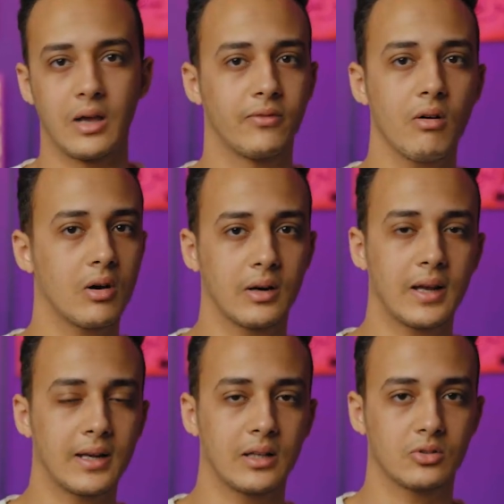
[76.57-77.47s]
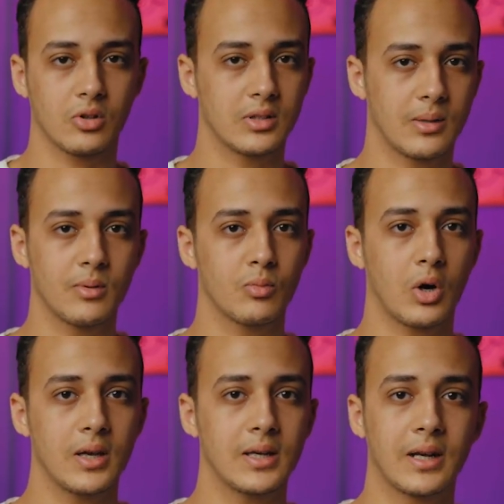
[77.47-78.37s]
هيفكر يعني عن طريق سبيل
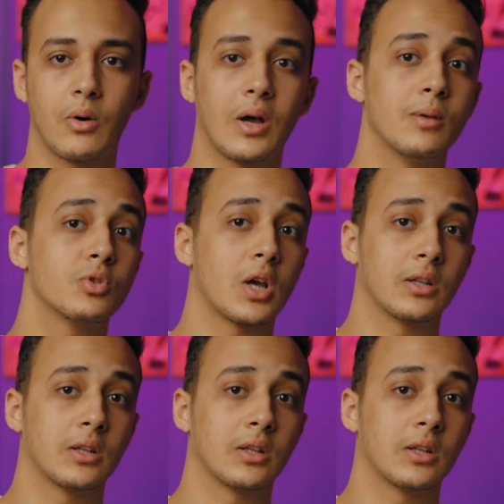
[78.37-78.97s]
معين او هيمشي